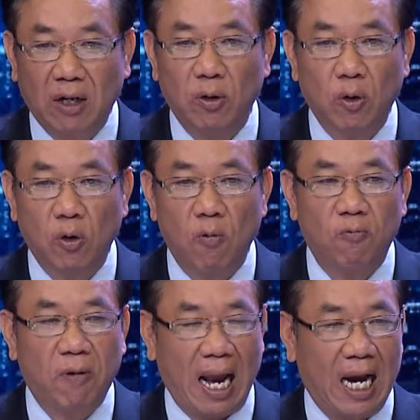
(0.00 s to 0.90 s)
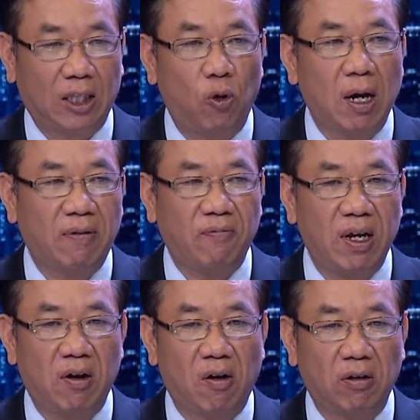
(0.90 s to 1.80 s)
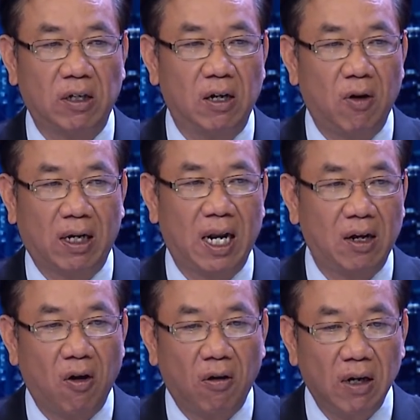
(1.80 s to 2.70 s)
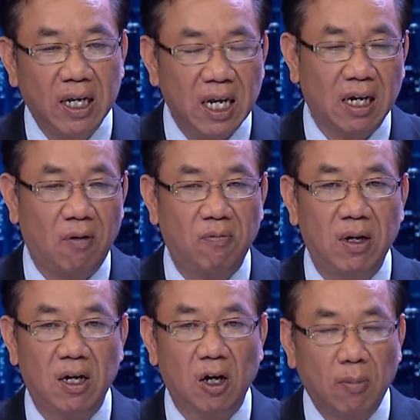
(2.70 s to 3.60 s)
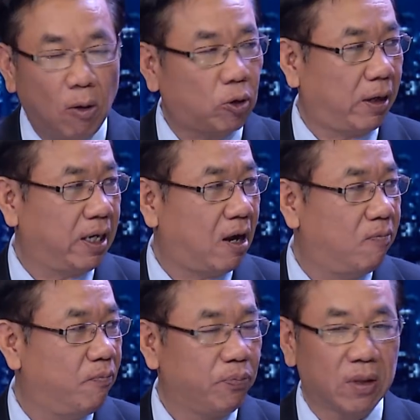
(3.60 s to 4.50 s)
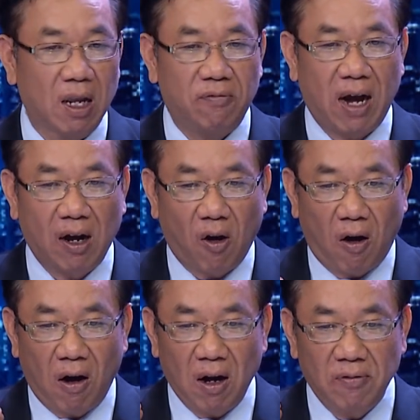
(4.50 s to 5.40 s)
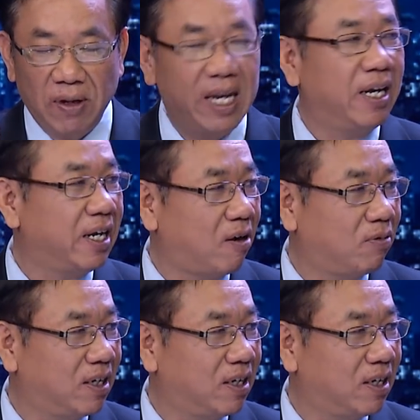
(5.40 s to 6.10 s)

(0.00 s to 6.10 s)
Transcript: quyết cuối cùng phải là tối cao pháp viện họ coi thử cái luật này có lý hay không có mâu thuẫn hay không yeah. Dạ. và có vi hiến hay không nữa